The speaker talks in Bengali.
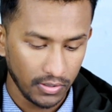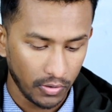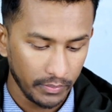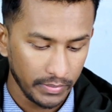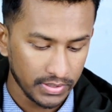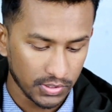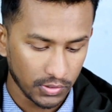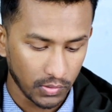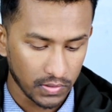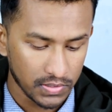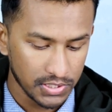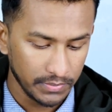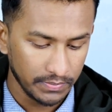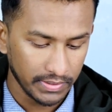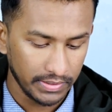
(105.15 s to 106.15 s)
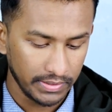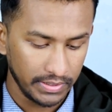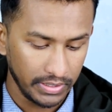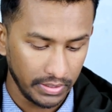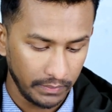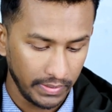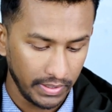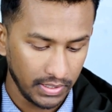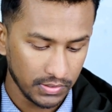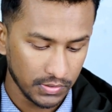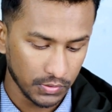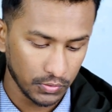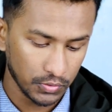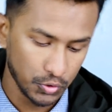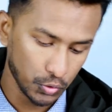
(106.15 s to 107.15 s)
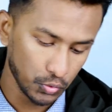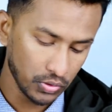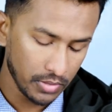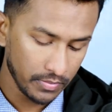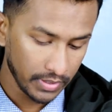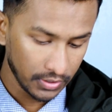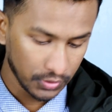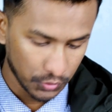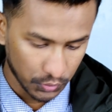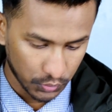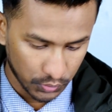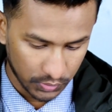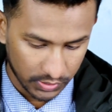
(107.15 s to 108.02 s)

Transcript: গভর্নমেন্ট স্কলারশিপটা দেবে সো চলুন আমরা একটু